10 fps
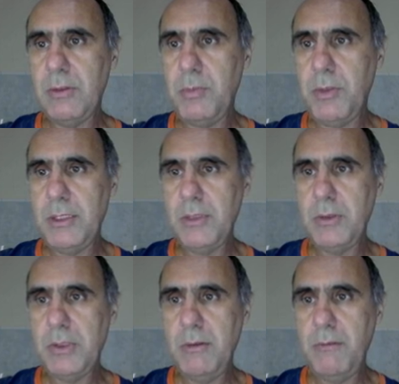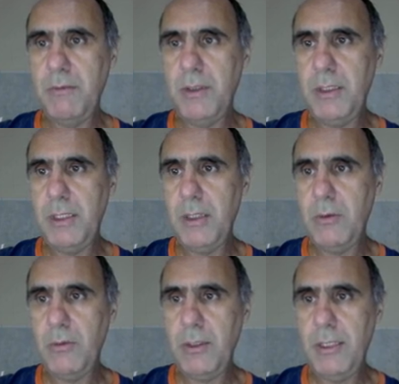Você pode inclusive
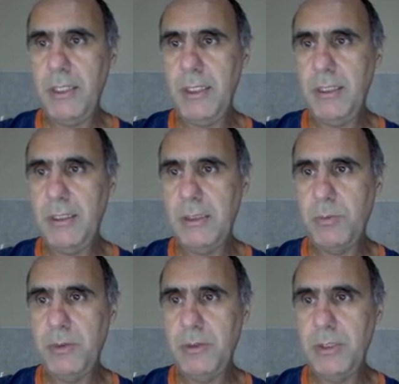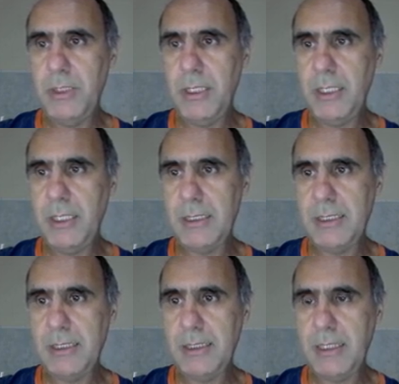recolher e expandir aqui
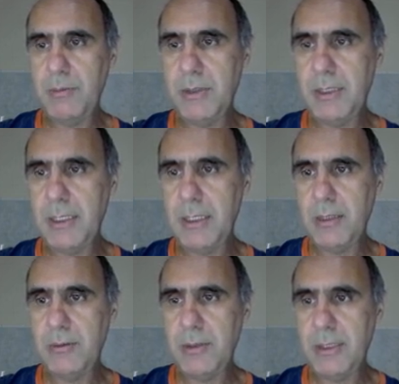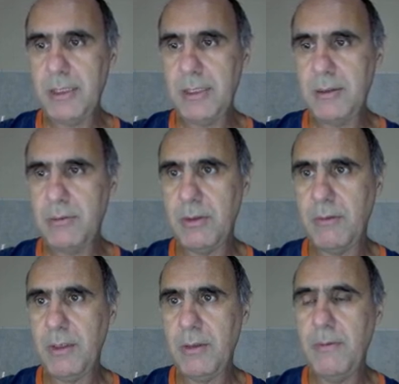essas abas de categorização, tá
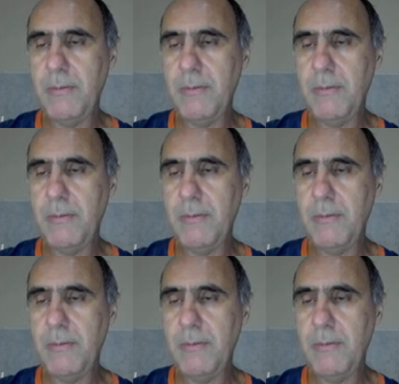vendo?